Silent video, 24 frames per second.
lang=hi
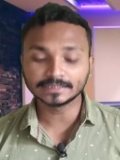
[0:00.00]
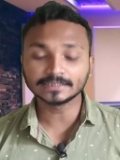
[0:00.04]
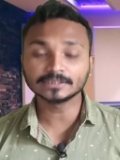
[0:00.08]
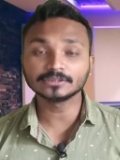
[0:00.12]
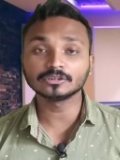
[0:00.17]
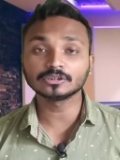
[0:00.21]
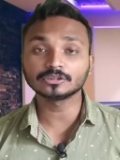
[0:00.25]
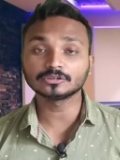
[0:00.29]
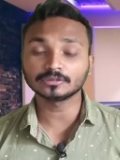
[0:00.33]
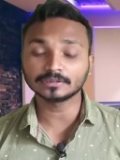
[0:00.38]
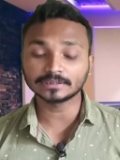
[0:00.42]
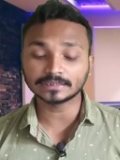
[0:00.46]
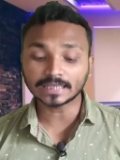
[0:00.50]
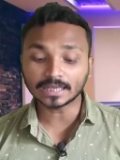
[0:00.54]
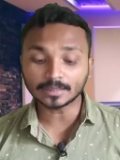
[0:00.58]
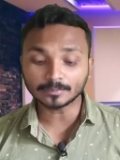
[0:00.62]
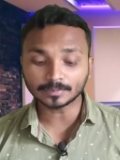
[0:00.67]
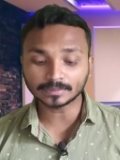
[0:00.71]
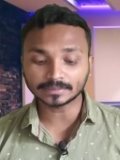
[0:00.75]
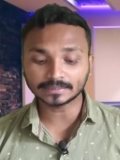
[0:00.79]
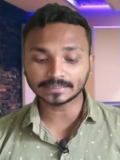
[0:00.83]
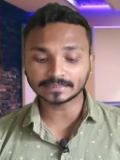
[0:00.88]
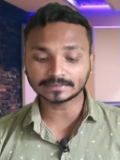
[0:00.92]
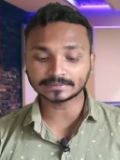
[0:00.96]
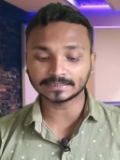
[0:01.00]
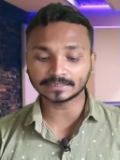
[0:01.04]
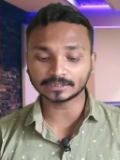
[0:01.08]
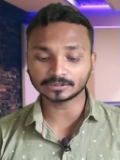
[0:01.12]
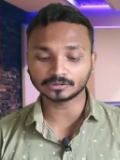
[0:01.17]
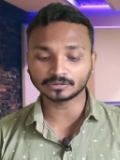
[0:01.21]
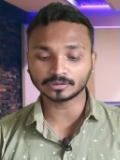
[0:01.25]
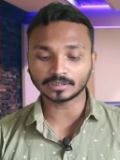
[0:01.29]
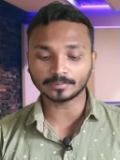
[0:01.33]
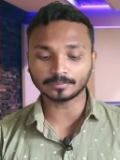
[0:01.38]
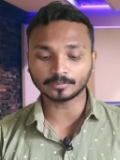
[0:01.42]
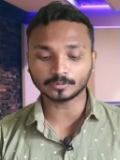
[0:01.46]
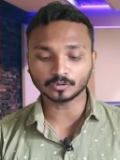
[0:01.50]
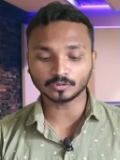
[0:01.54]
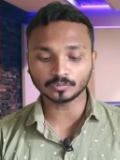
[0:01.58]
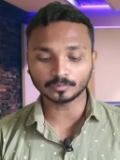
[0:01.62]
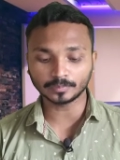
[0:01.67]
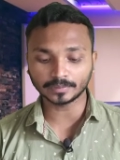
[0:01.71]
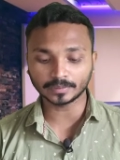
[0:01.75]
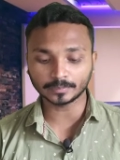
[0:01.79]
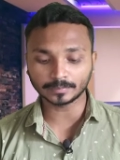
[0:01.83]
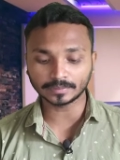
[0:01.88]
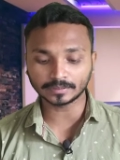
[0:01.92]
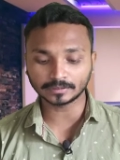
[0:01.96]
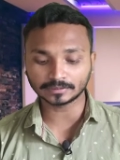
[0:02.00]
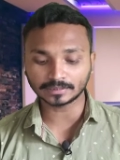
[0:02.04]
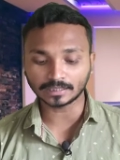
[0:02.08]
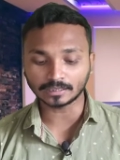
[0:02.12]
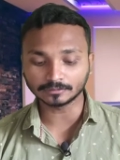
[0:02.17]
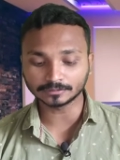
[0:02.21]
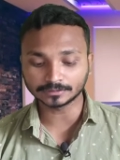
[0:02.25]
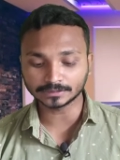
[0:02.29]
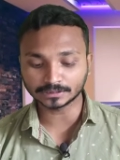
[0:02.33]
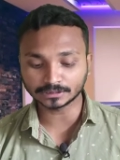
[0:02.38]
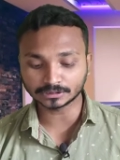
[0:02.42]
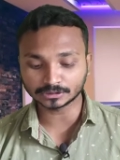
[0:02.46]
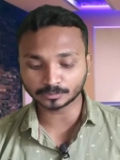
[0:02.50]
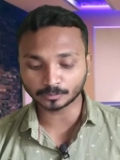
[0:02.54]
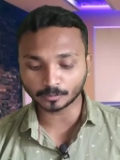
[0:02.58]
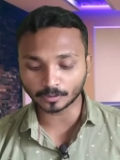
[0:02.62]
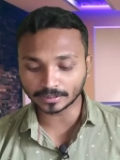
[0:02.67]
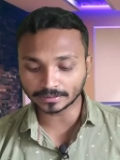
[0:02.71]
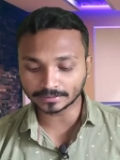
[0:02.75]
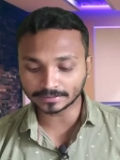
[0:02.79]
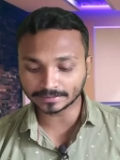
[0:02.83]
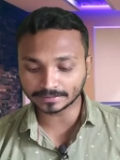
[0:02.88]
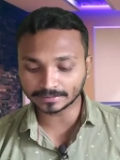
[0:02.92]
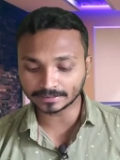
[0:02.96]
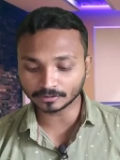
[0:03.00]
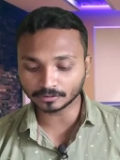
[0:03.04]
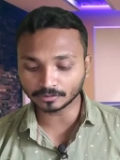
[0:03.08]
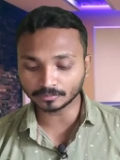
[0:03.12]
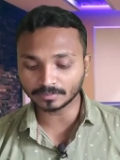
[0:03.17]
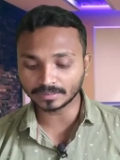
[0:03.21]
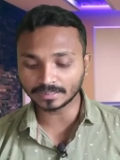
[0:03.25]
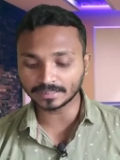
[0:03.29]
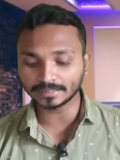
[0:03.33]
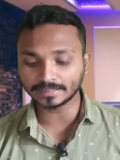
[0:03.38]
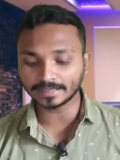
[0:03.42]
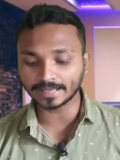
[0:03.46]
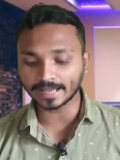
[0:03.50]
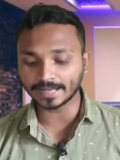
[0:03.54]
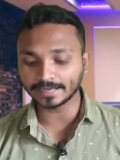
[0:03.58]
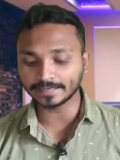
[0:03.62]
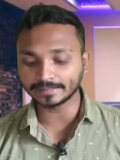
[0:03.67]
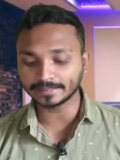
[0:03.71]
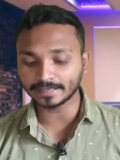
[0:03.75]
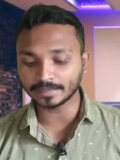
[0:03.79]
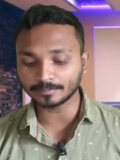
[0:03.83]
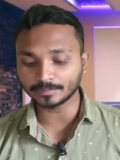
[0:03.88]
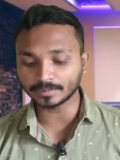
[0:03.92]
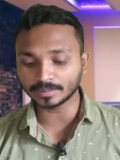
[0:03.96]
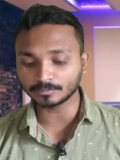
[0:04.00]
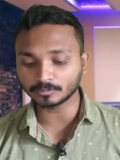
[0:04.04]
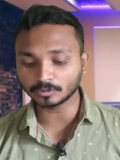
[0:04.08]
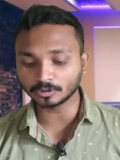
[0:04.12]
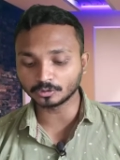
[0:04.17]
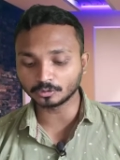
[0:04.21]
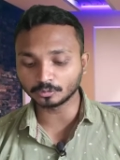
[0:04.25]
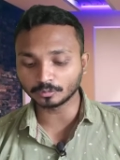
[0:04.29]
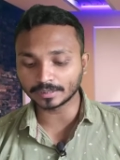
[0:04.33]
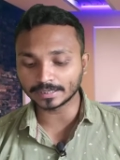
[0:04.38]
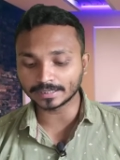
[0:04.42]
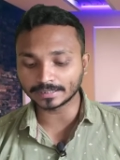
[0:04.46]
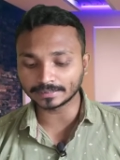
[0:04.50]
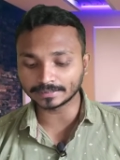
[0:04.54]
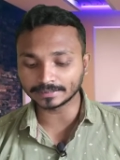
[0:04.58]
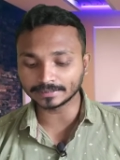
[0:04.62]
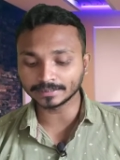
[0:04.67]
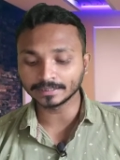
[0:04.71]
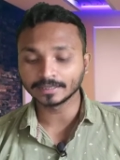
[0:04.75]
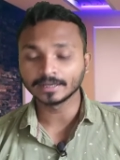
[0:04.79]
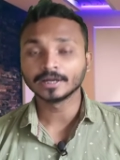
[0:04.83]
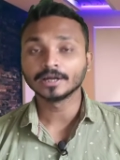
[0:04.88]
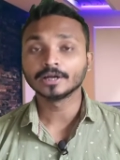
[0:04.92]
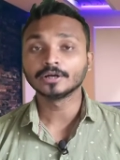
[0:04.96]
देन दोस्तों यहाँ पे देख सकते हो आपको ऊपर में थाउजेंड पॉइंट दिखने को मिलेंगे एंड यहाँ पे आपको ट्वेंटी